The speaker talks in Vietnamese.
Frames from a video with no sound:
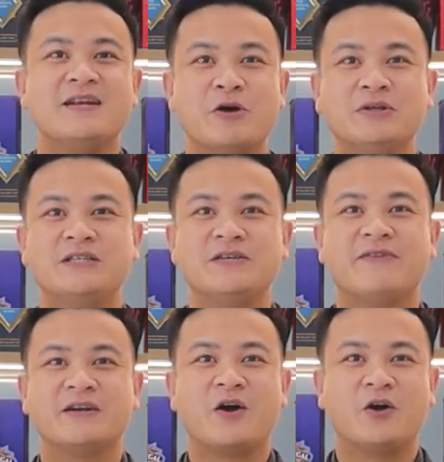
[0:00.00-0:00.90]
Nếu anh chị
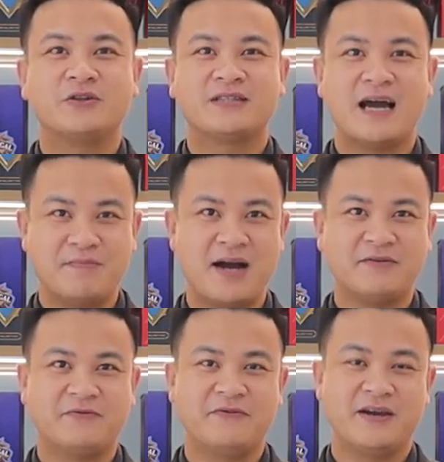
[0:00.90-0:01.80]
vẫn còn thắc mắc
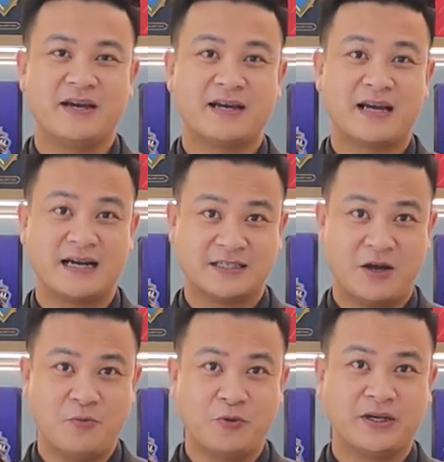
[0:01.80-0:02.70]
về các
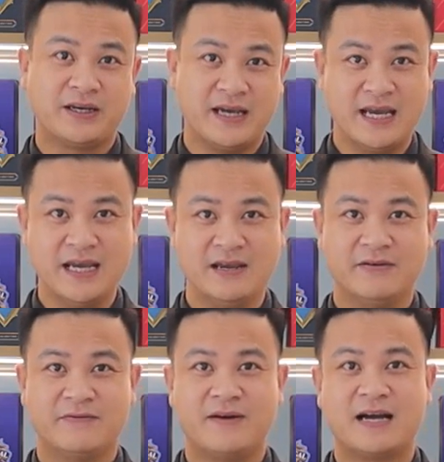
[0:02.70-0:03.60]
dòng whisky
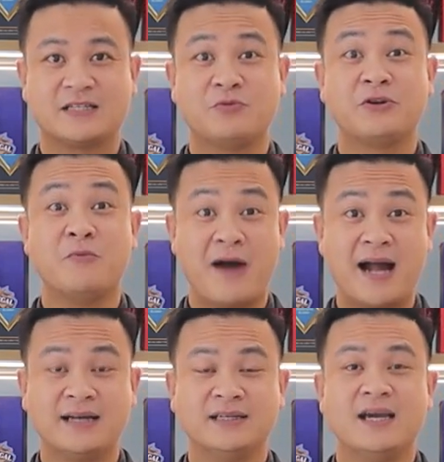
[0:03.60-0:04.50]
và các dòng rượu
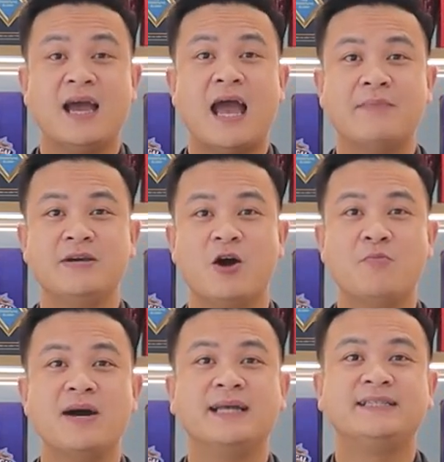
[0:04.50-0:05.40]
vang, em
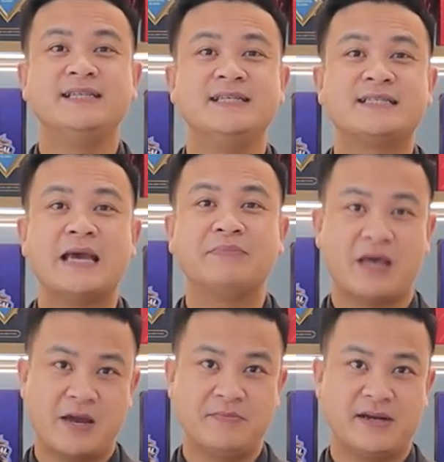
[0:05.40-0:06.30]
Hiếu mời anh chị xem
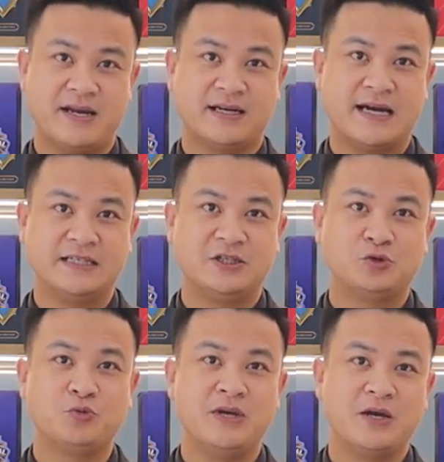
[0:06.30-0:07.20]
thêm trên kênh
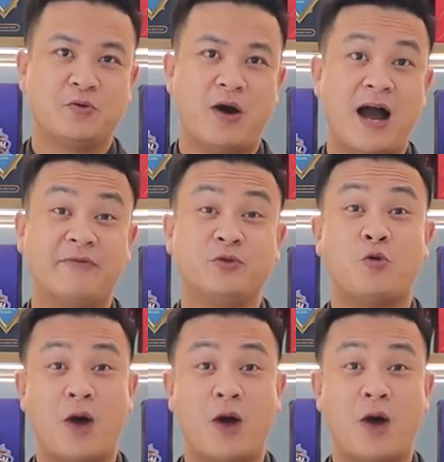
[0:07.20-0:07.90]
YouTube của Avino